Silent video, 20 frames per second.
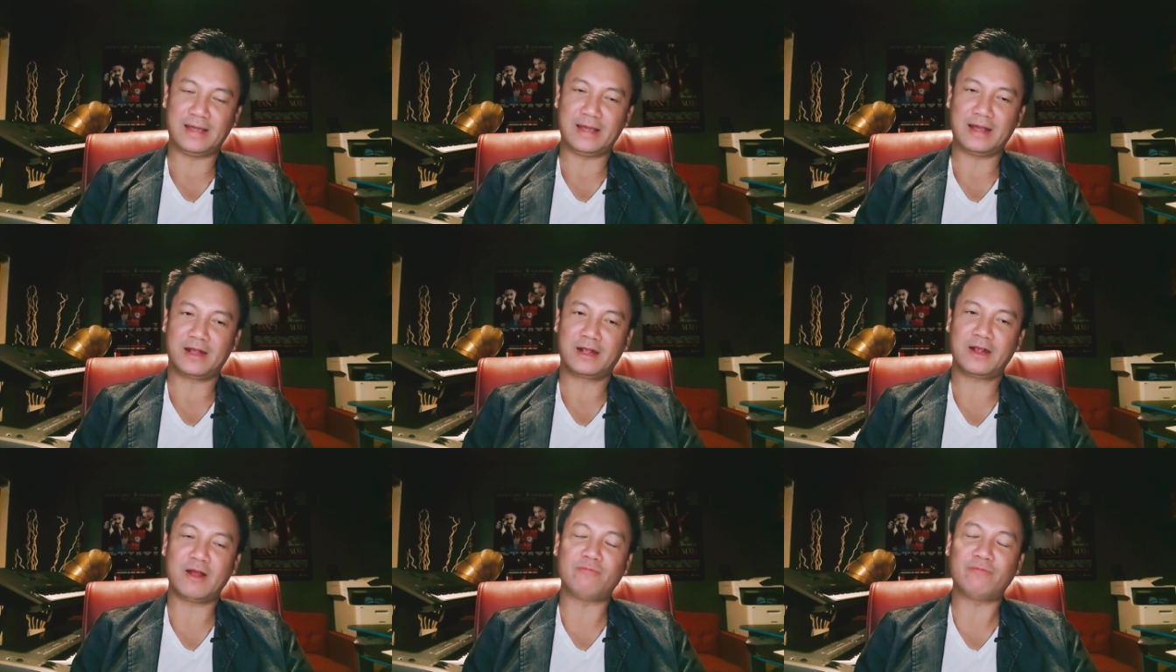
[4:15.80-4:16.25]

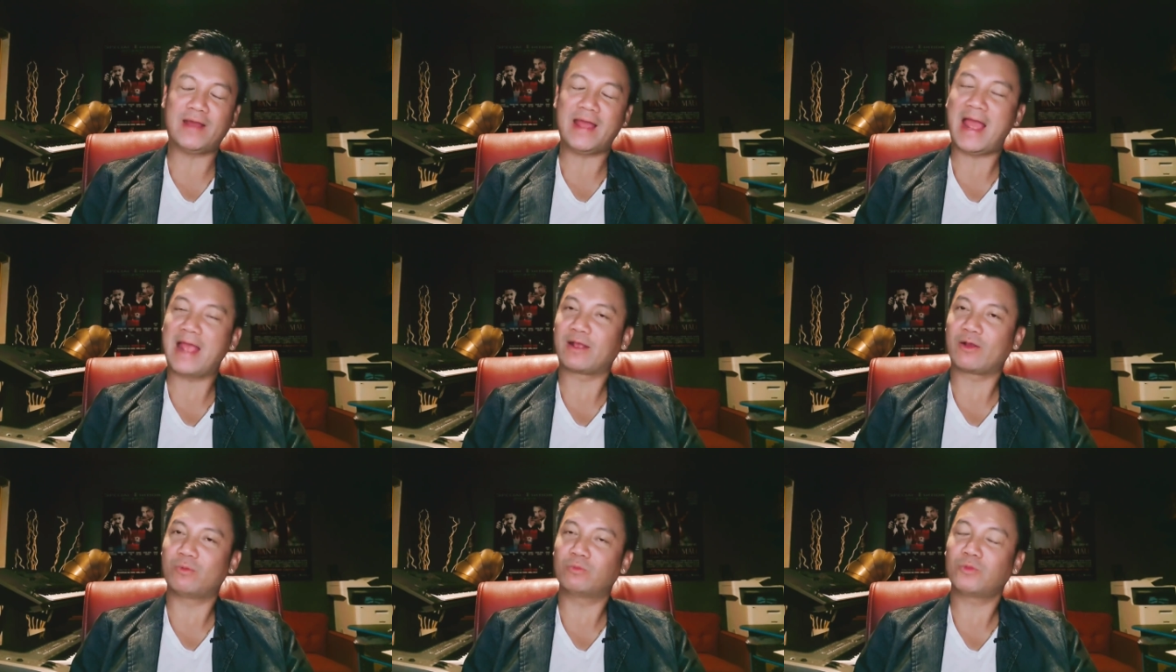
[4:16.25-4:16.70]
không phải
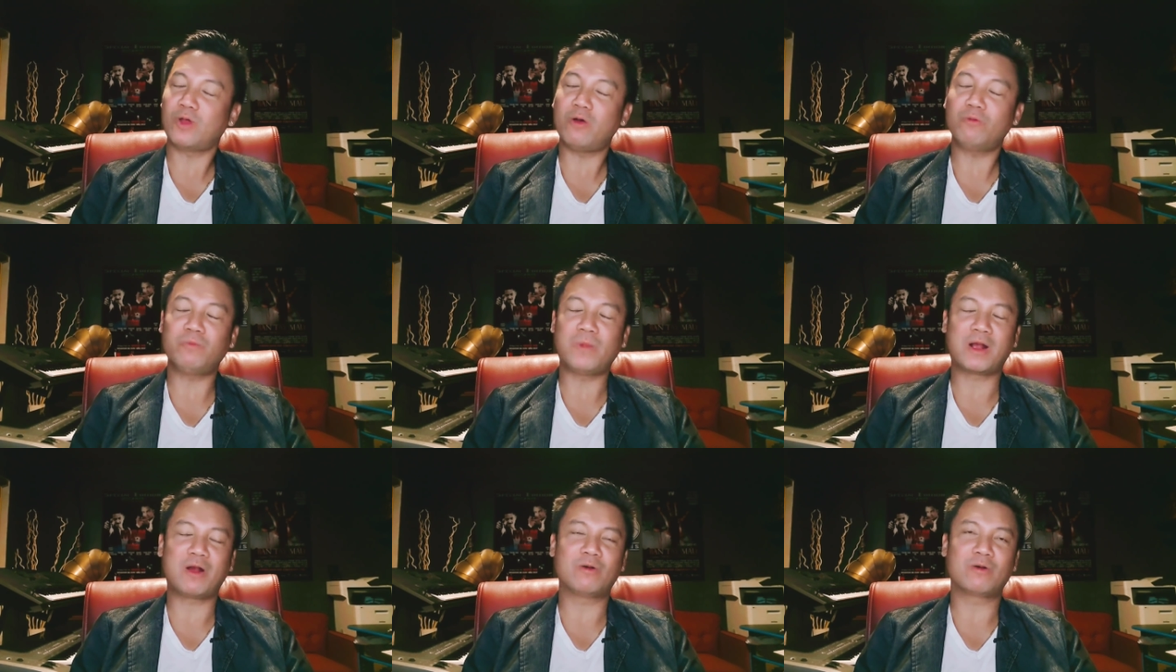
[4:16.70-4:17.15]
ai cũng
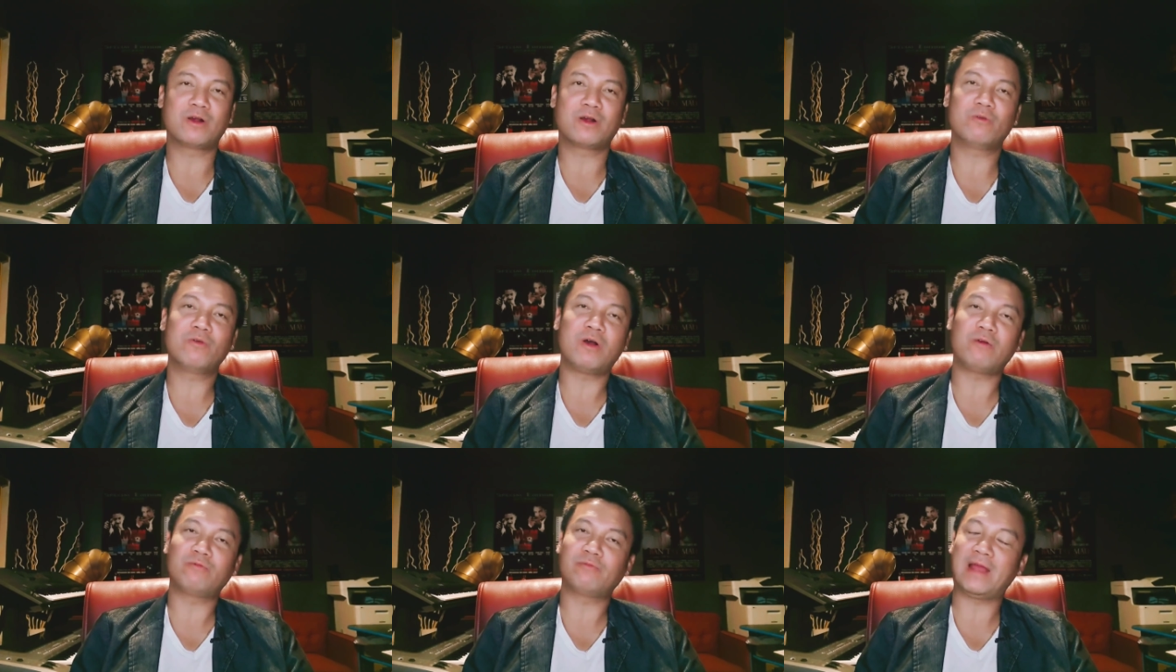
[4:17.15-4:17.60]
tốt mà không
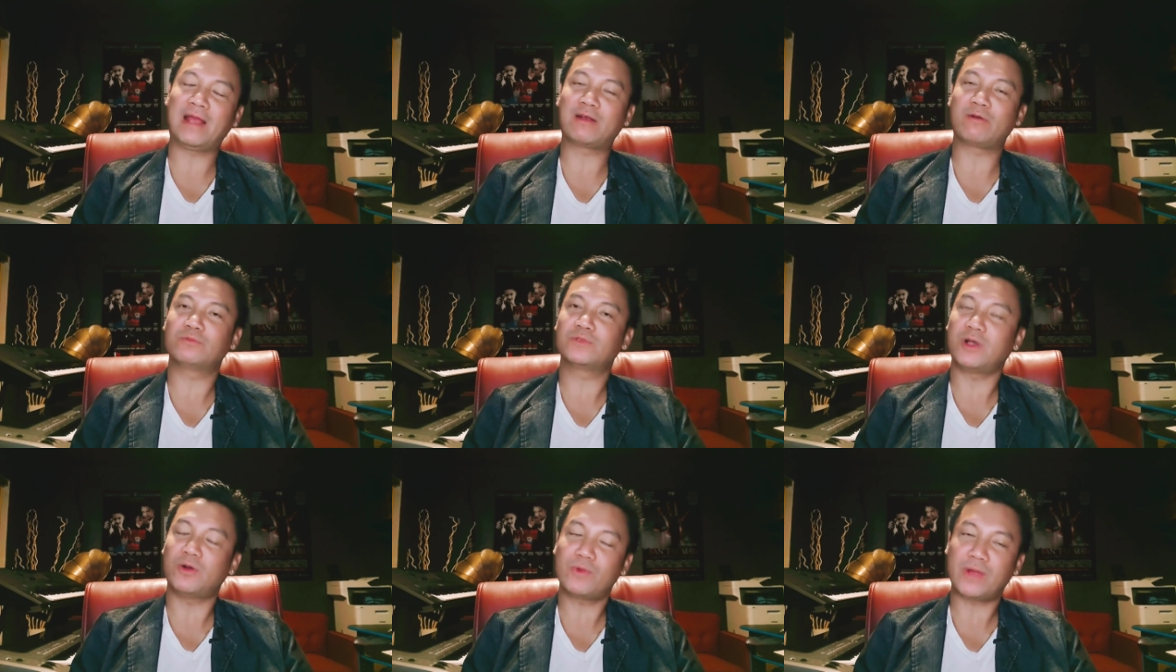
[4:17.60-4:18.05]
cũng không phải ai
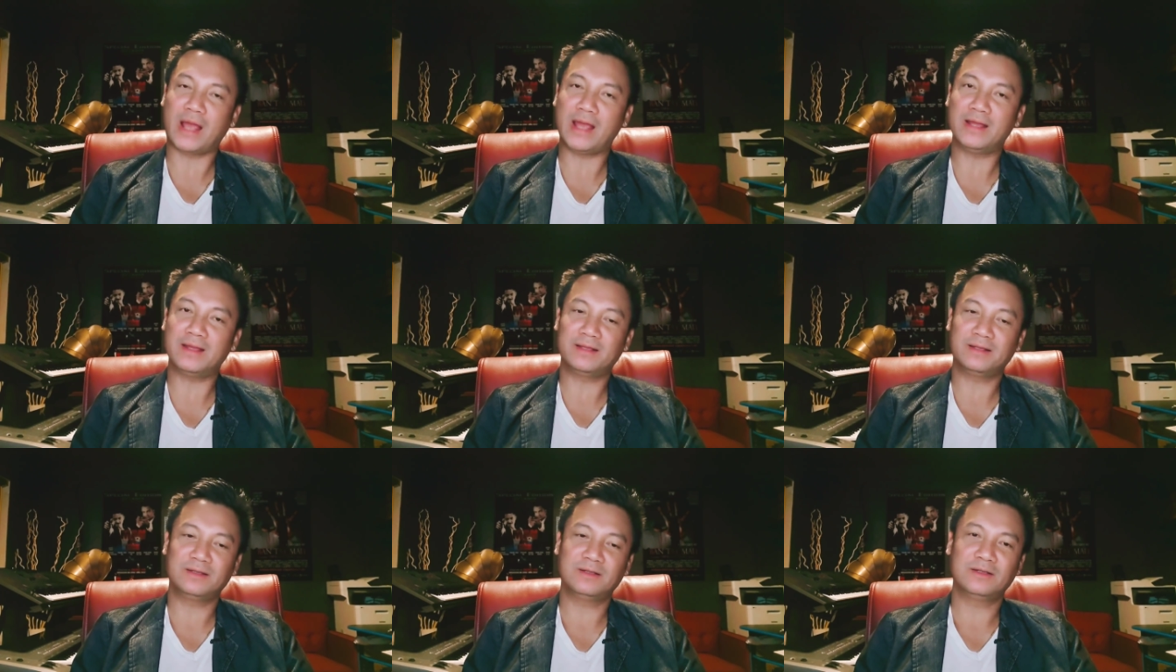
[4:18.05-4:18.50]
cũng xấu cả
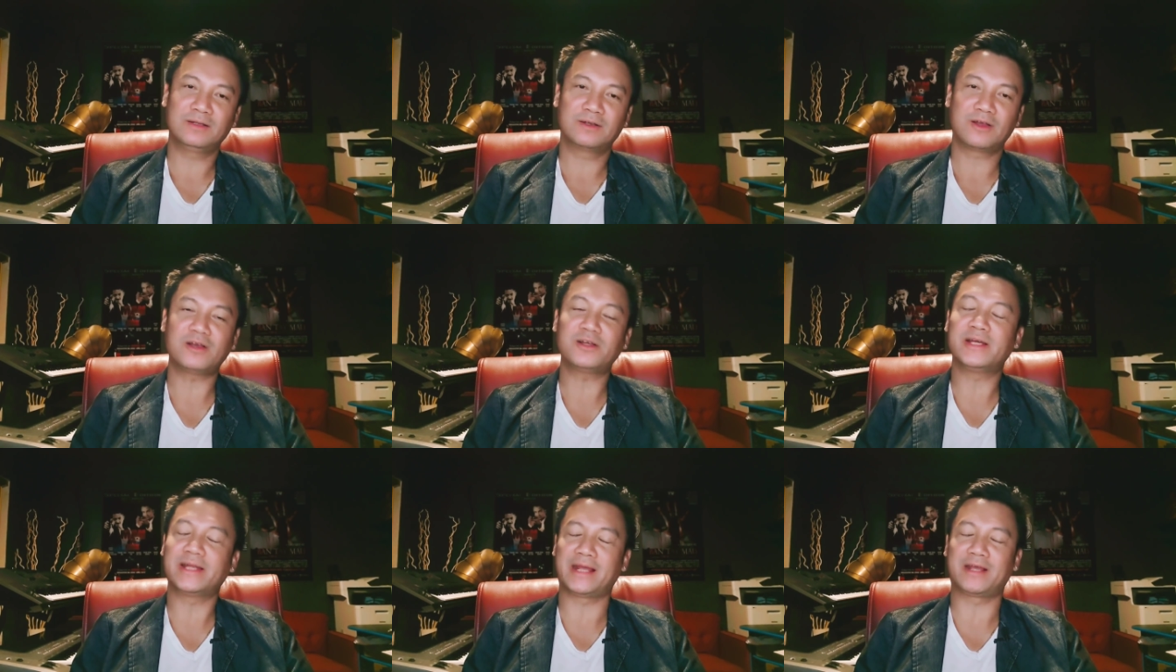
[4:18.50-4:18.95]

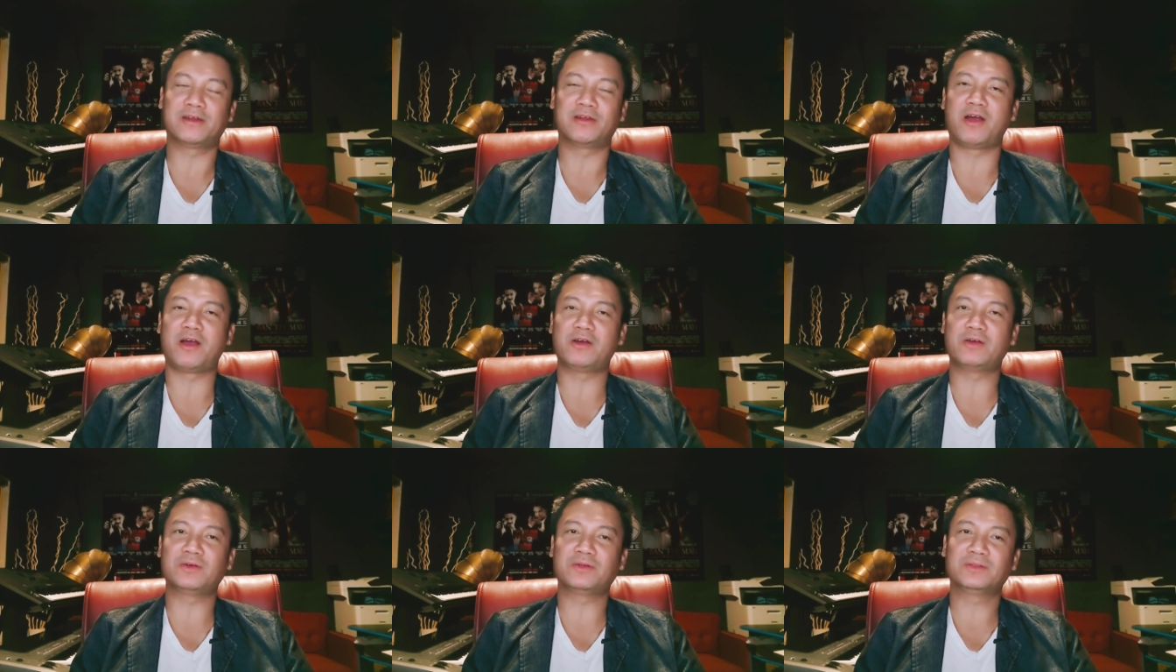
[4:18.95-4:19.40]
có người này người
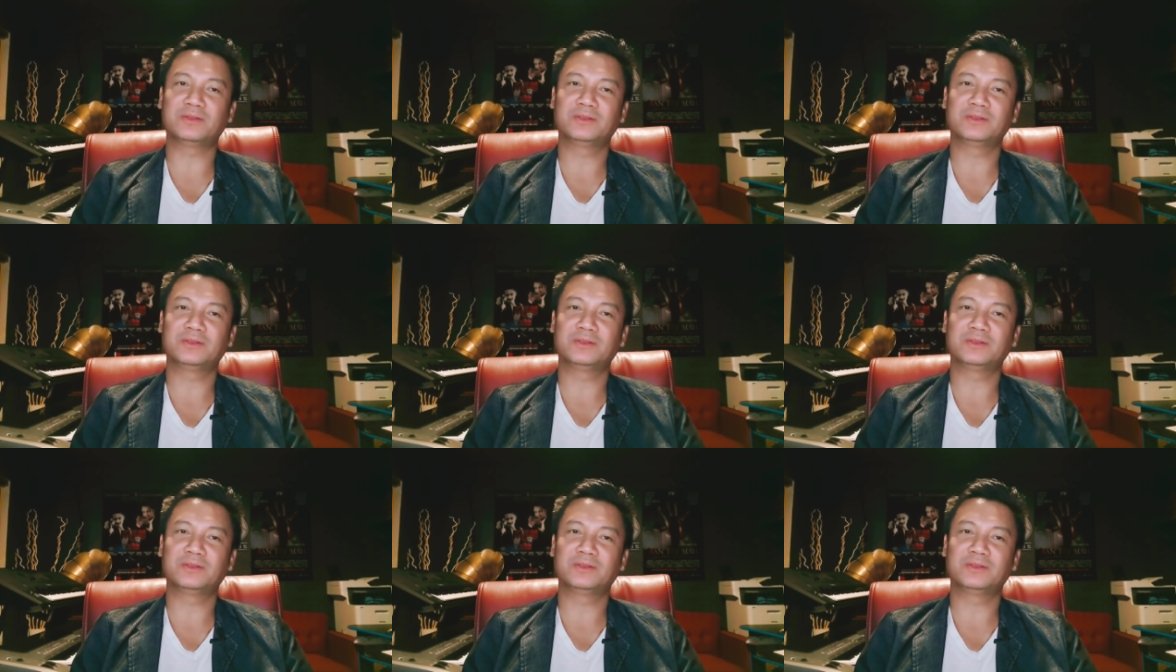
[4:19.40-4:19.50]
nọ